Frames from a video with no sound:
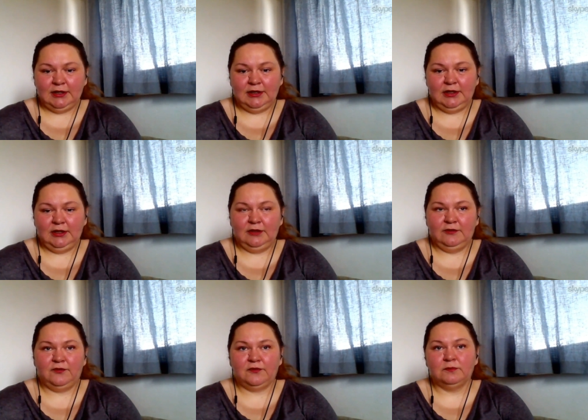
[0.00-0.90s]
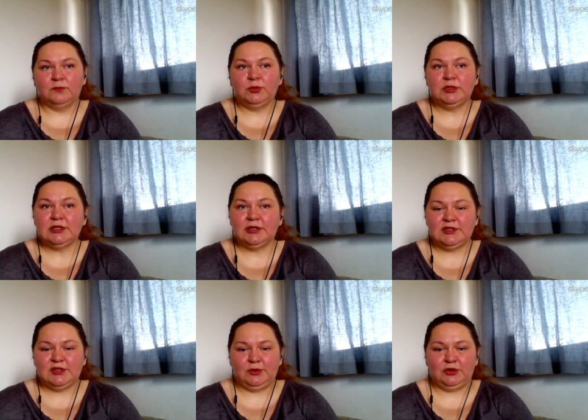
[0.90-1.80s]
I w momencie,
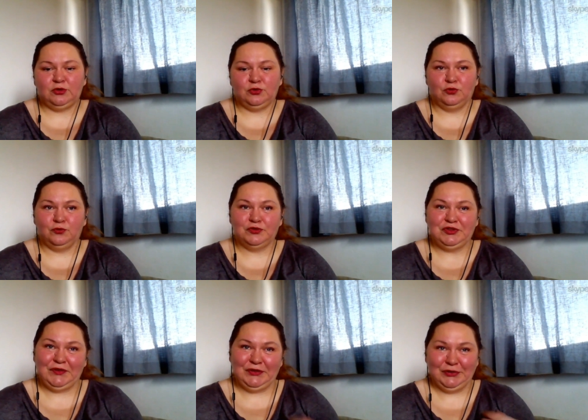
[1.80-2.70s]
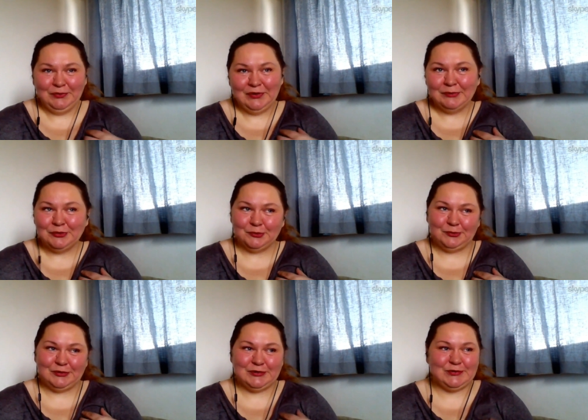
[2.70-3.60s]
kiedy sobie to uświadomiłam, to po
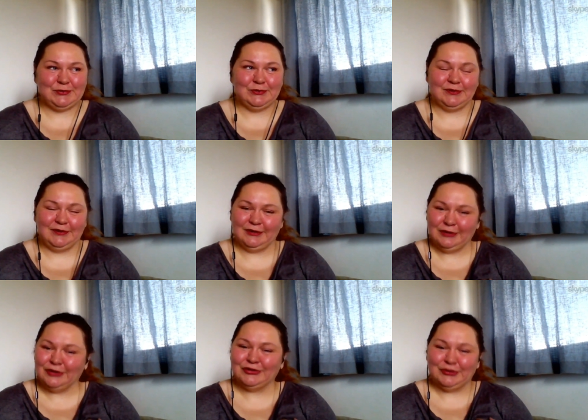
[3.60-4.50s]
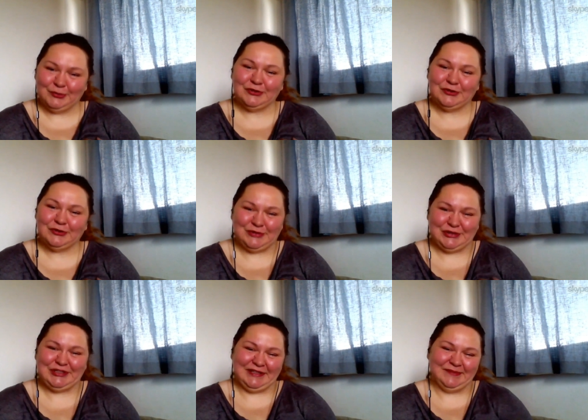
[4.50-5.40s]
prostu, no to było
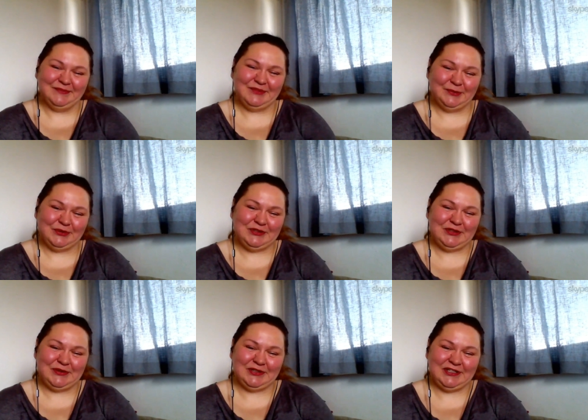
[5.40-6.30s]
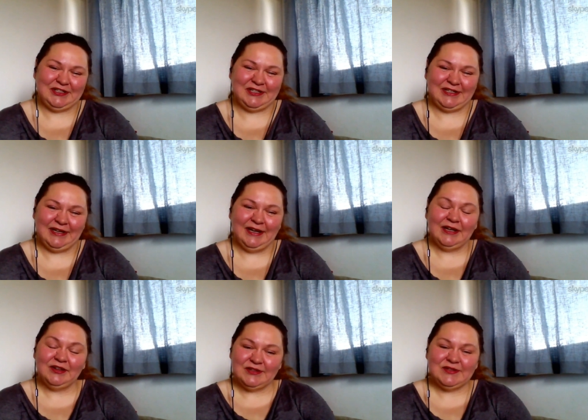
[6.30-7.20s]
ciężkie. To było ciężkie że
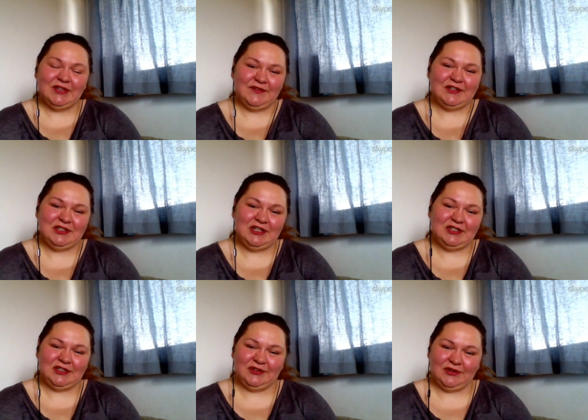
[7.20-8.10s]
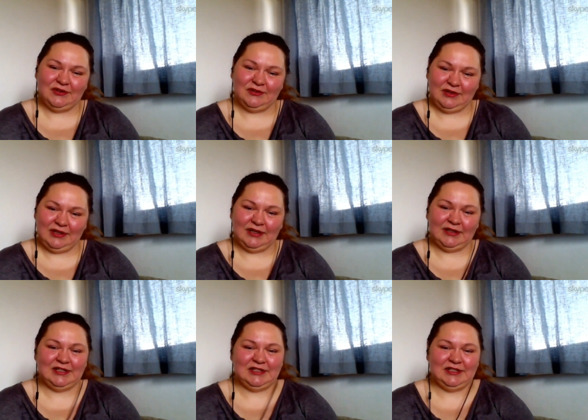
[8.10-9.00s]
to, co najważniejsze, to jednak
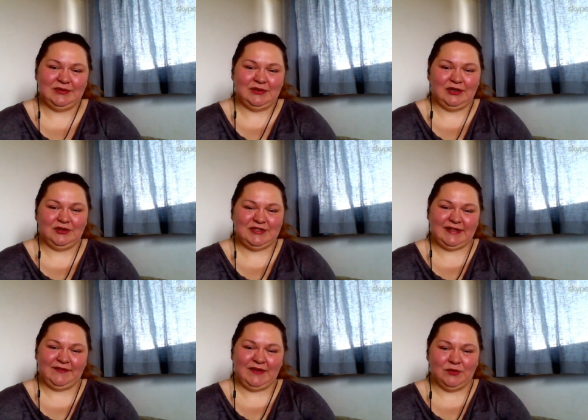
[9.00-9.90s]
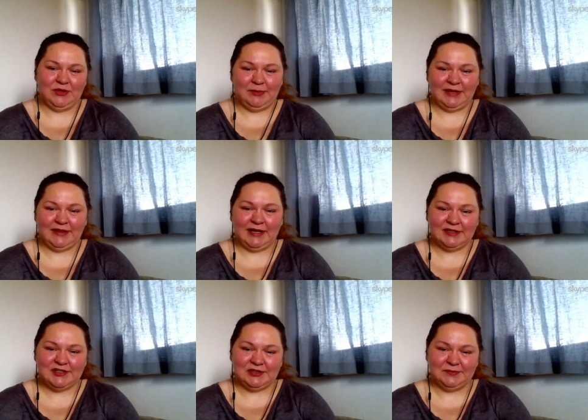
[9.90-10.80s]
tak się odstawiało na plan
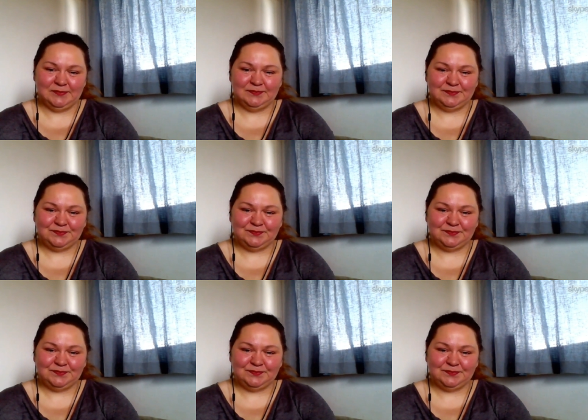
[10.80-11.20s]
dalszy. Mm.